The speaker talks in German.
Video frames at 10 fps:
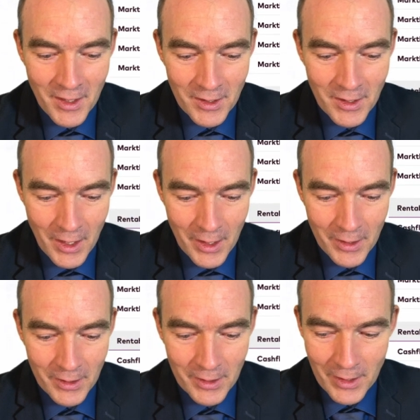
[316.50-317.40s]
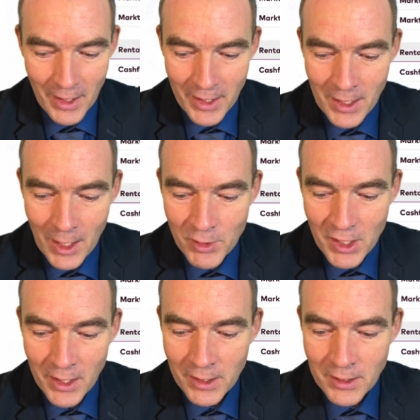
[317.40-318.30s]
Ja,
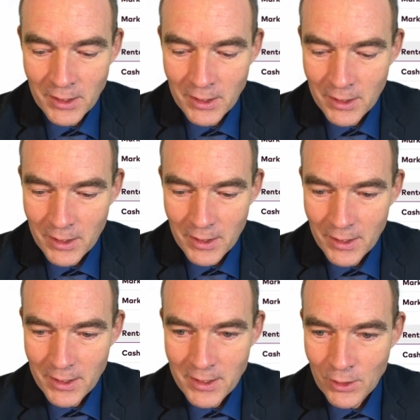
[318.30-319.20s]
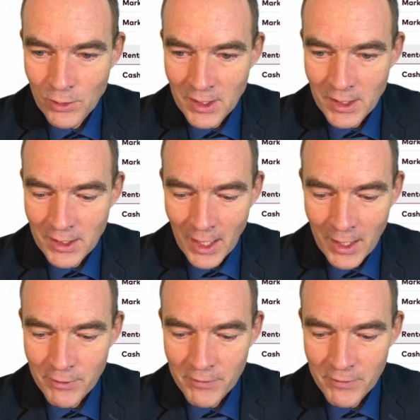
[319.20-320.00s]
Eigenkapitalrendite ist natürlich nicht da,